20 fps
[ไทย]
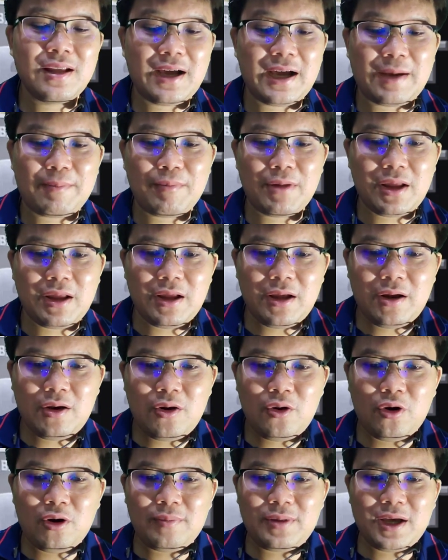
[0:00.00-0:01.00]
นะครับ
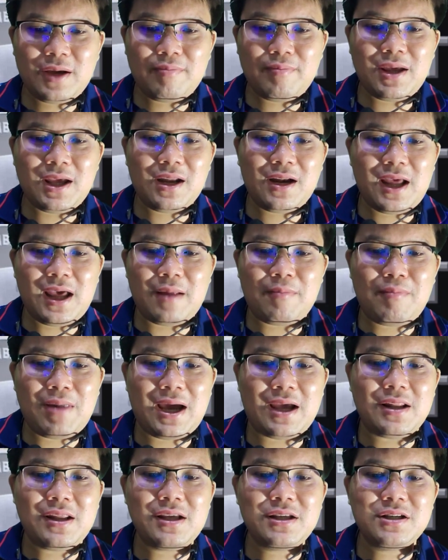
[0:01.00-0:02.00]
รวมถึงมีเหรียญให
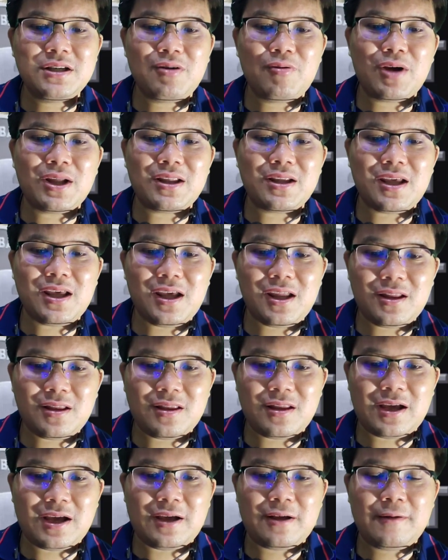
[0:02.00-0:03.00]
ม่ที่ชื่อว่าทีท
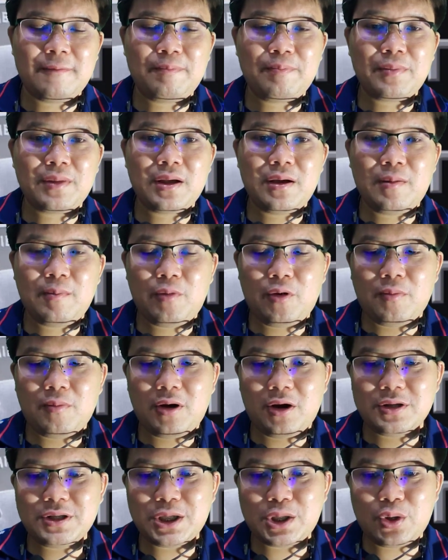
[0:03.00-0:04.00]
นะผม
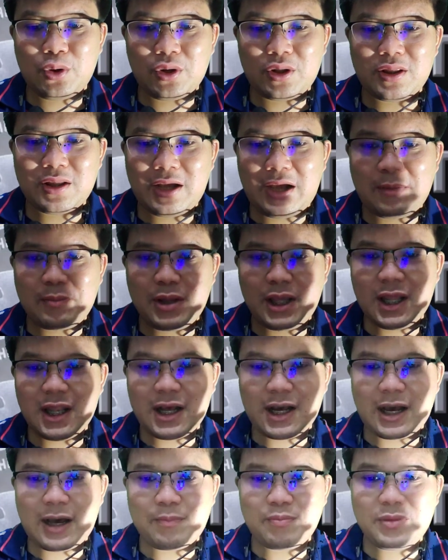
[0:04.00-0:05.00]
ขอสะกดคำนี้
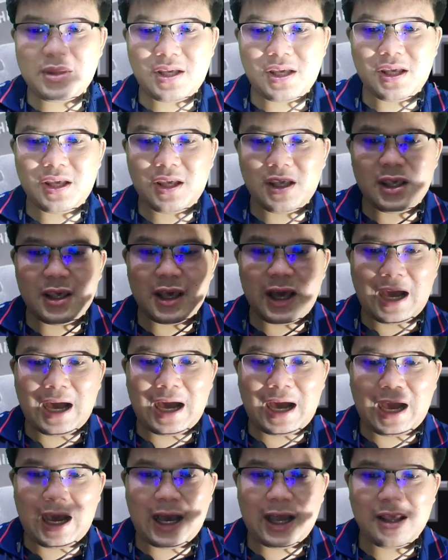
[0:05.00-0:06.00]
นะครับ T
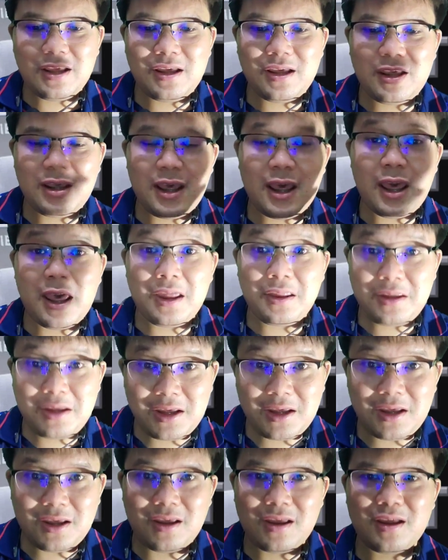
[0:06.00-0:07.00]
R E A
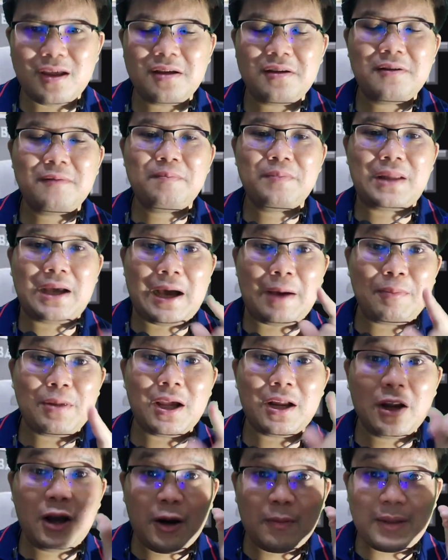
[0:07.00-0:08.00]
T นะครับ
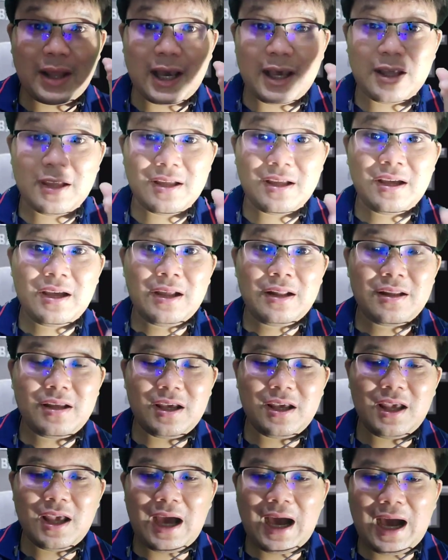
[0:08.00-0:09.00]
อีกรอบนะ T
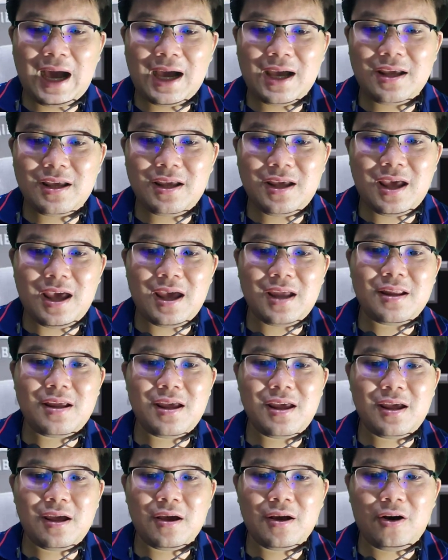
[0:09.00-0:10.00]
R E A T
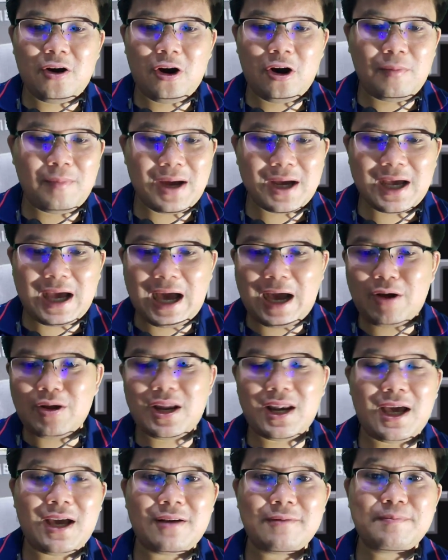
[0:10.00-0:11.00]
ออกมากาว
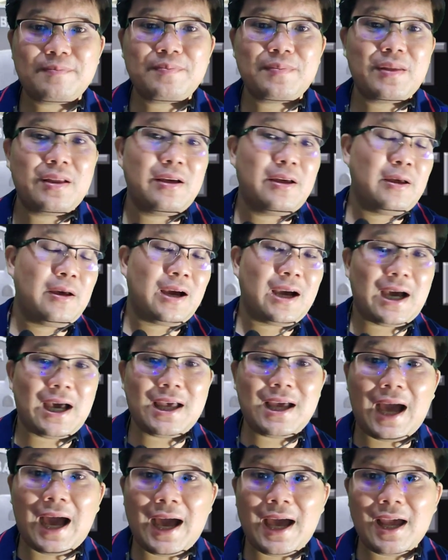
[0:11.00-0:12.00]
อีกแล้วค
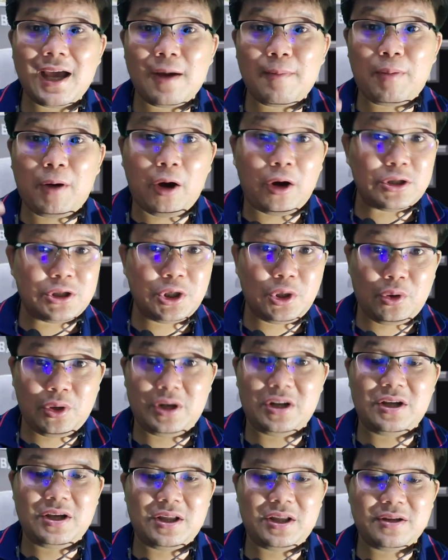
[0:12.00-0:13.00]
ล้ายๆกับพอโซ
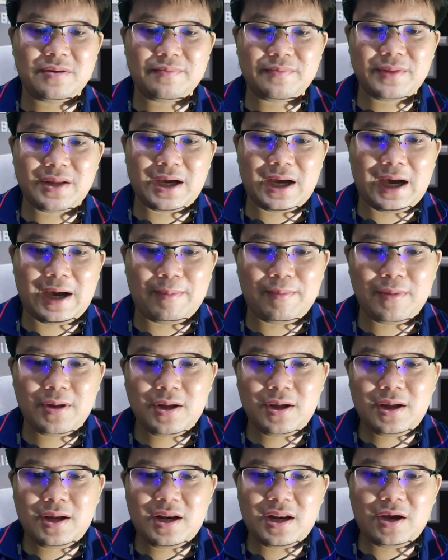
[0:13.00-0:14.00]
นเลยนะครับ
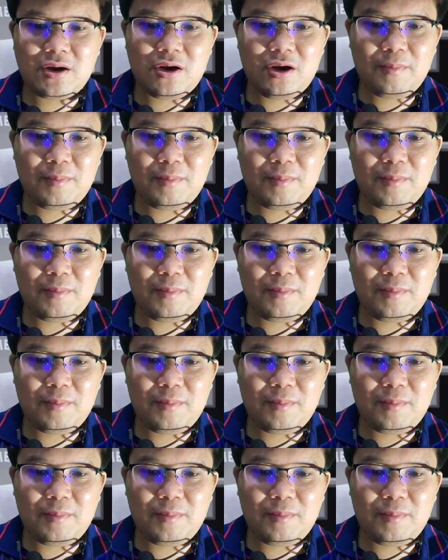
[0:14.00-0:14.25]
แล้ว